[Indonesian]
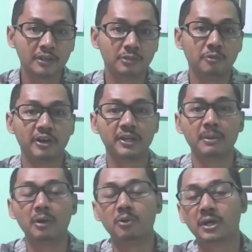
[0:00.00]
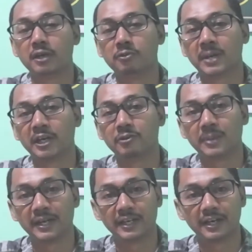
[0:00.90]
semuanya melakukan
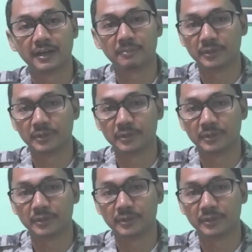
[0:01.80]
upaya-upaya